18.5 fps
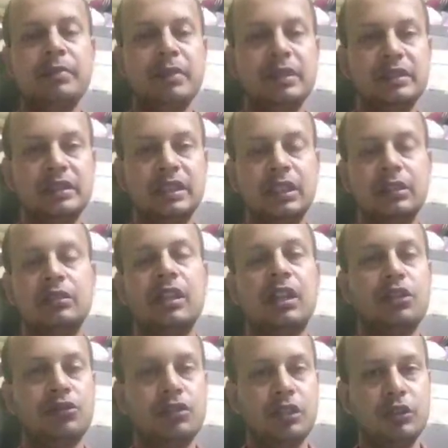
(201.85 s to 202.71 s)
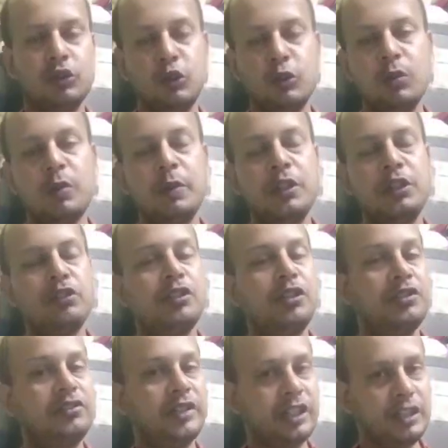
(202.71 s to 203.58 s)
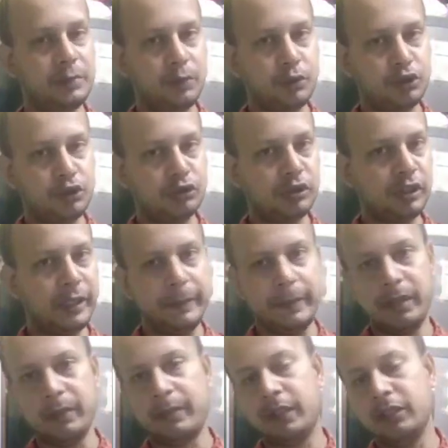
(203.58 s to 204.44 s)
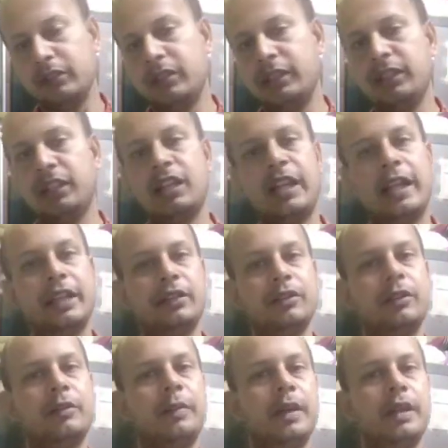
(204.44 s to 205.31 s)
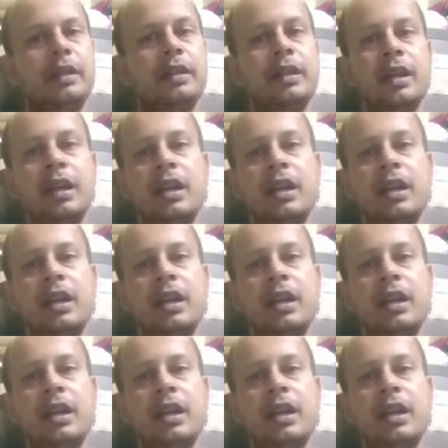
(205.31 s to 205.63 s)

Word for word: বিস্তারিত আলোচনা করব ভিডিওটি শেষ পর্যন্ত দেখবেন ভালো লাগলে লাইক করবেন